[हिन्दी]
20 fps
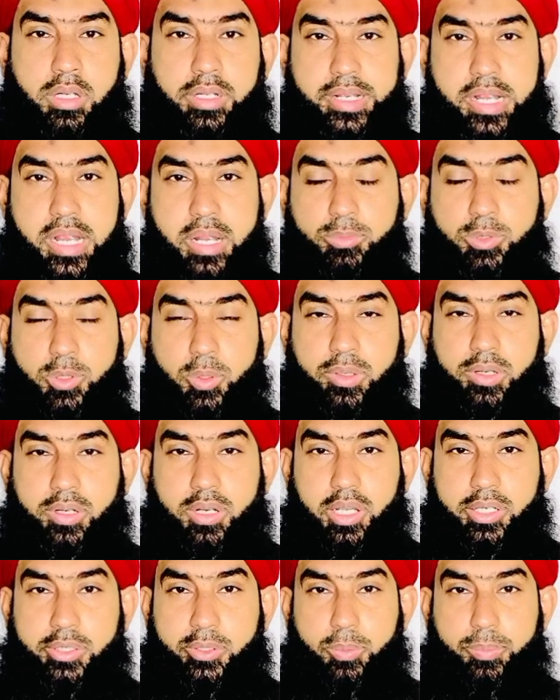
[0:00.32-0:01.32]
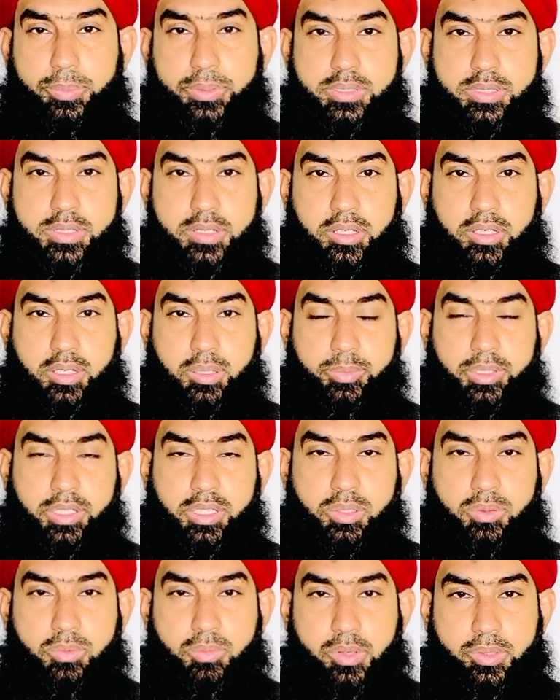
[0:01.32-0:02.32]

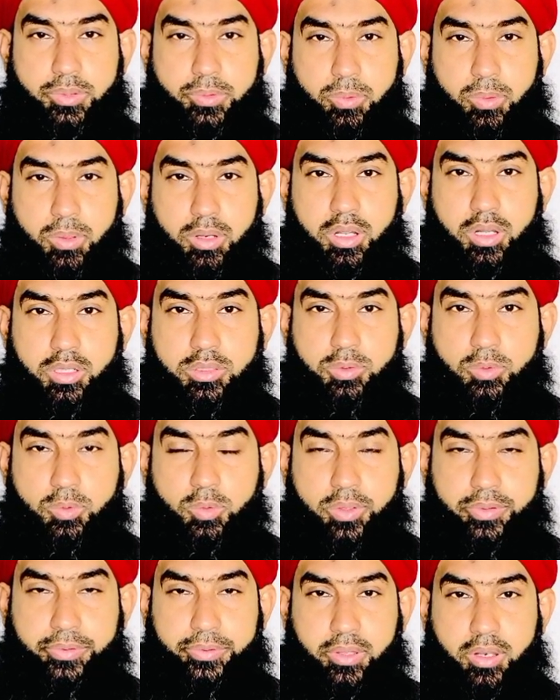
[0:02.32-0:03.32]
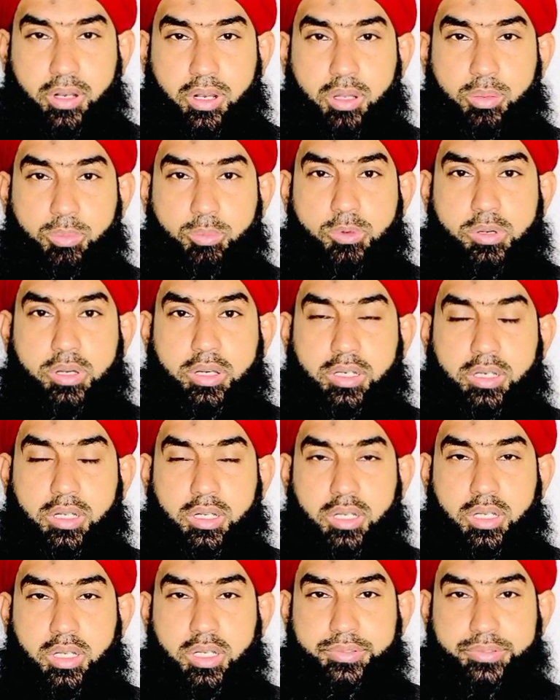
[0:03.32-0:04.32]
अल्हम्दुलिल्लाहिर्रब्बिल वसलातु वसलाम
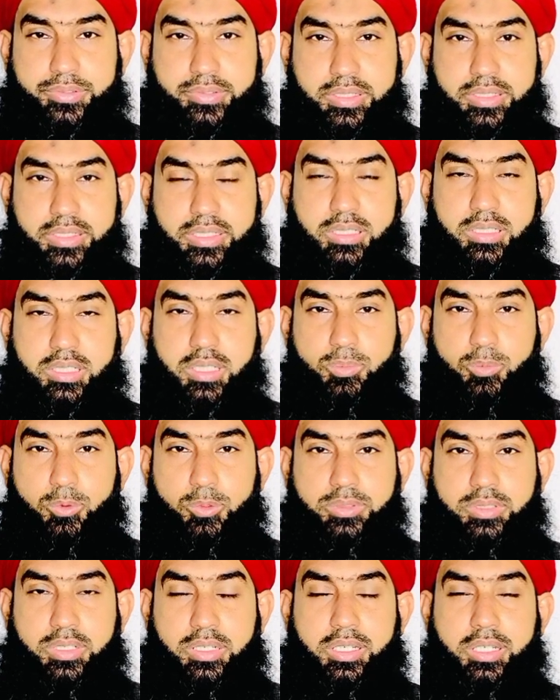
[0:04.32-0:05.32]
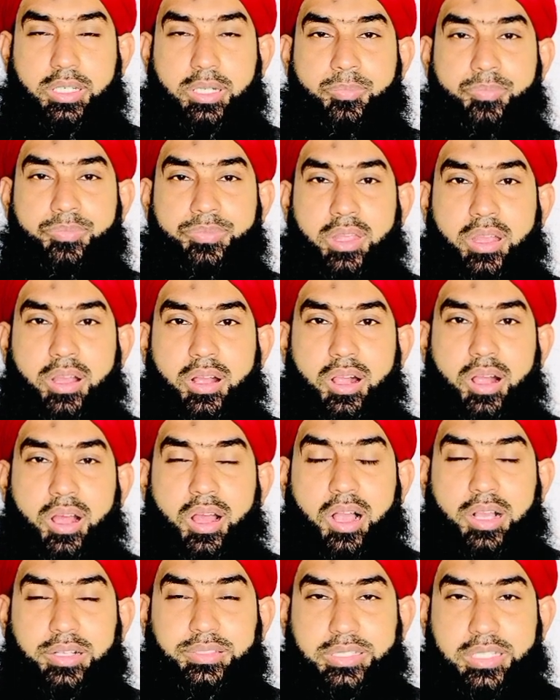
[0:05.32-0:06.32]
अला सय्यदिल मुरसलीन
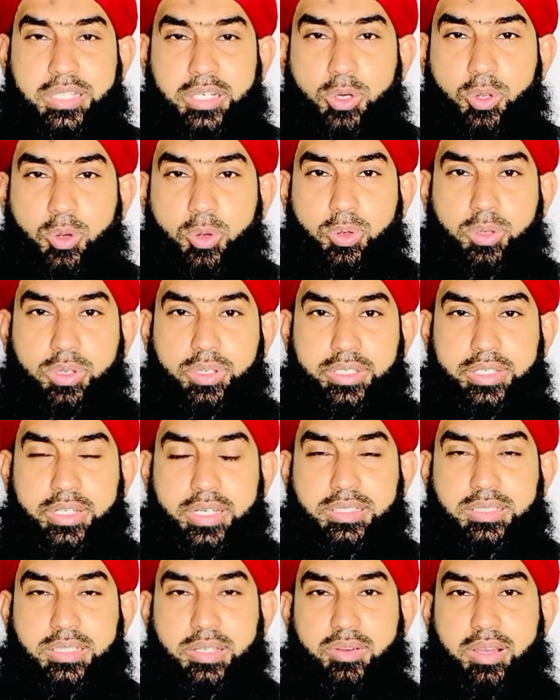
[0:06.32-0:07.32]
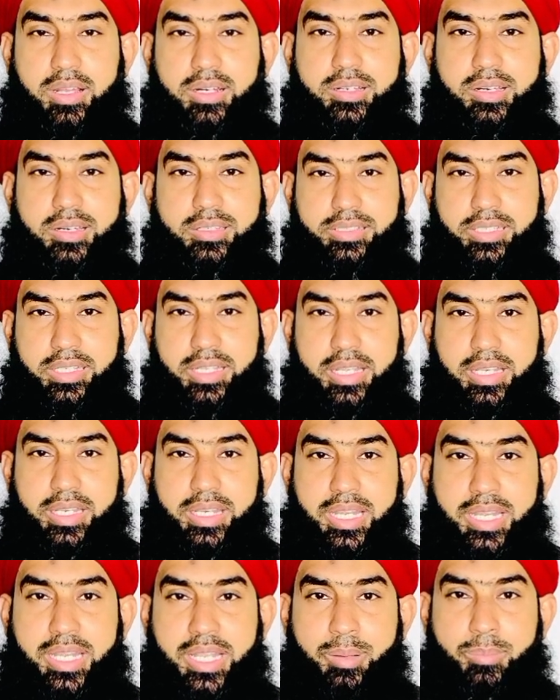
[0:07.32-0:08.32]
अक्सर लोग ये सवाल करते हैं
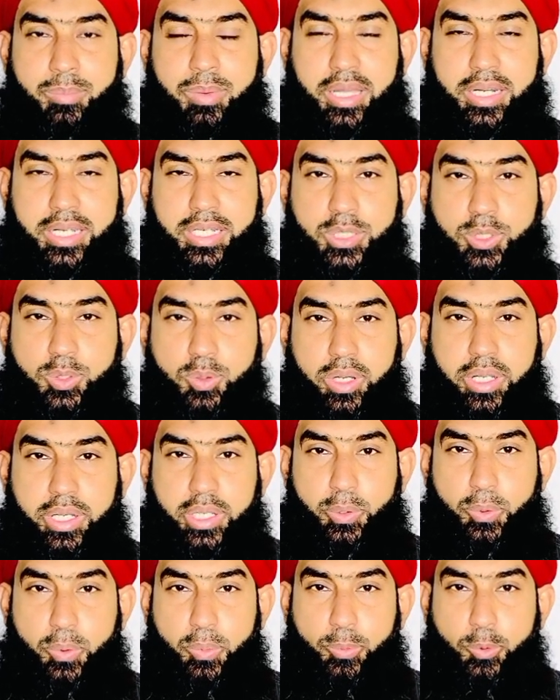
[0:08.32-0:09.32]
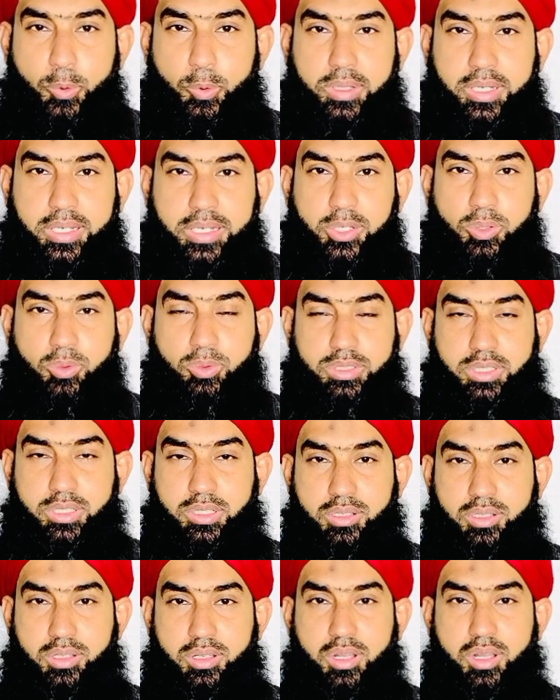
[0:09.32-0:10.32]
कि हमारी दुआएं कबूल नहीं
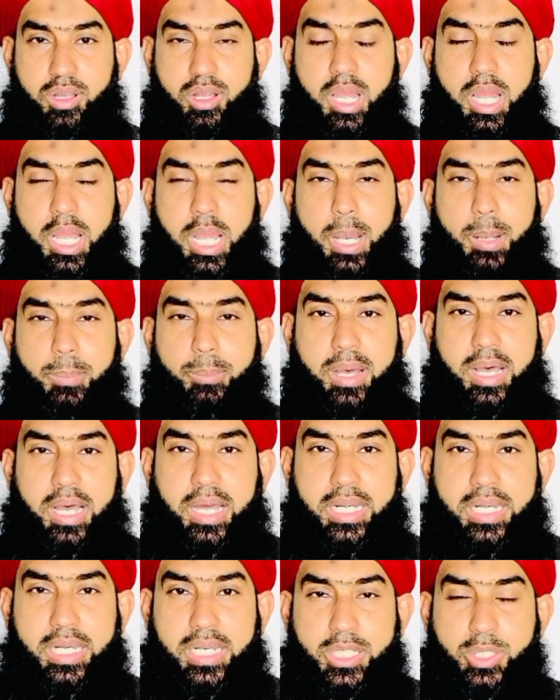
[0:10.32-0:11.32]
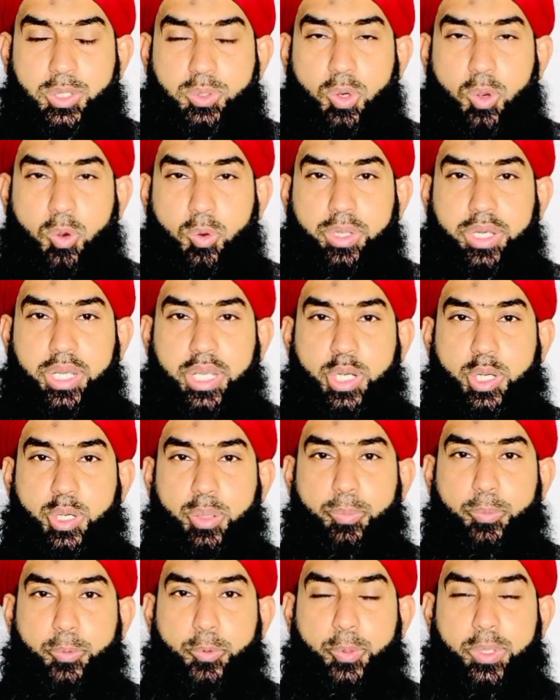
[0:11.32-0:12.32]
होती हमारी दुआओं की
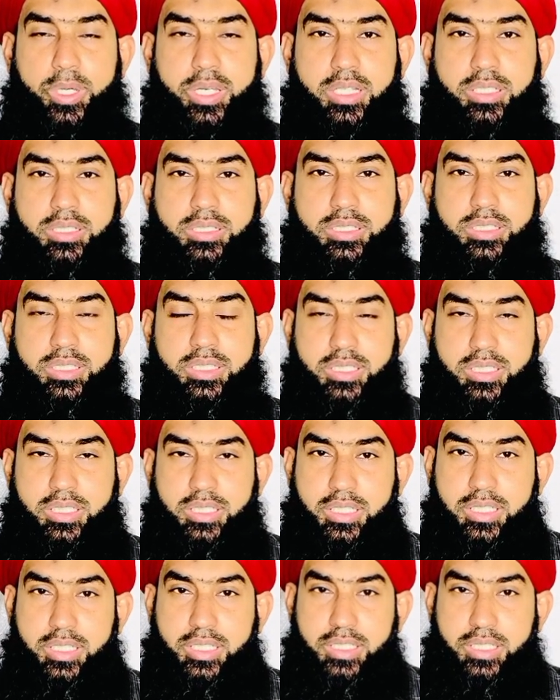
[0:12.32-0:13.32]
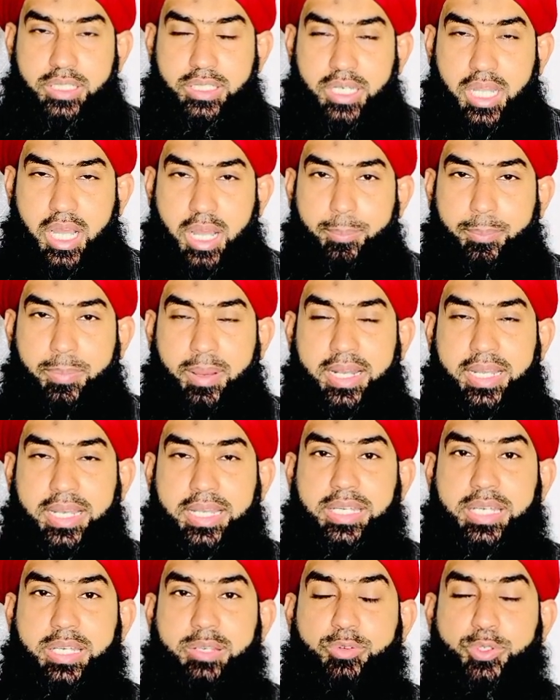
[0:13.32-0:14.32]
कबूलियत ना
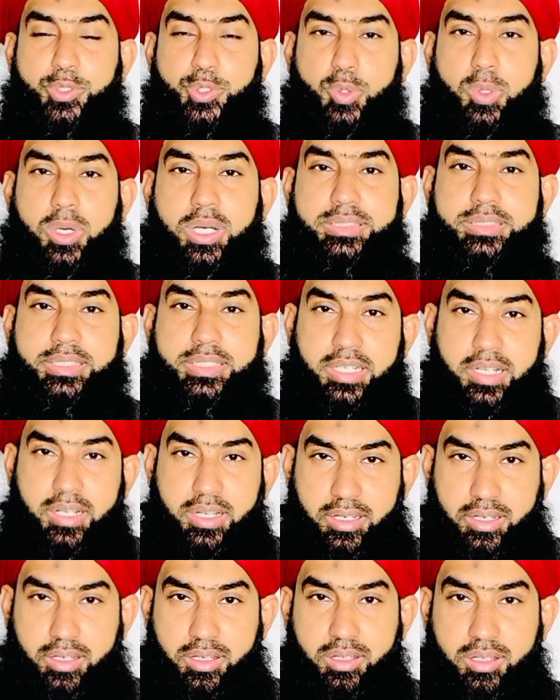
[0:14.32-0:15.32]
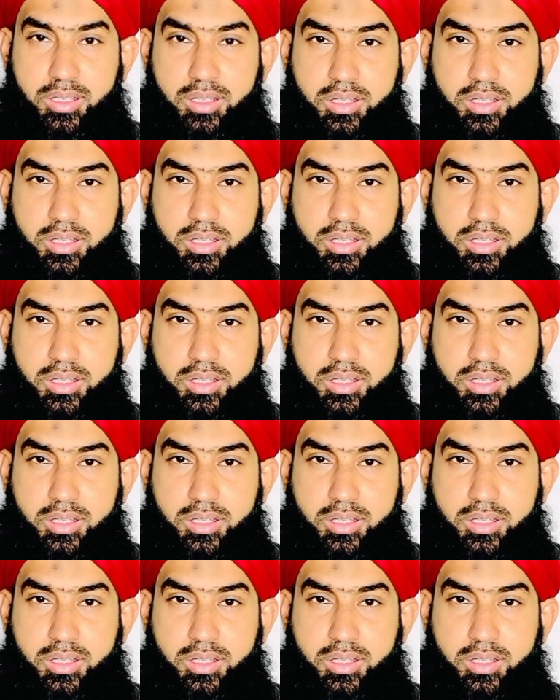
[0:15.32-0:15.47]
पाने की वजूहत क्या हैं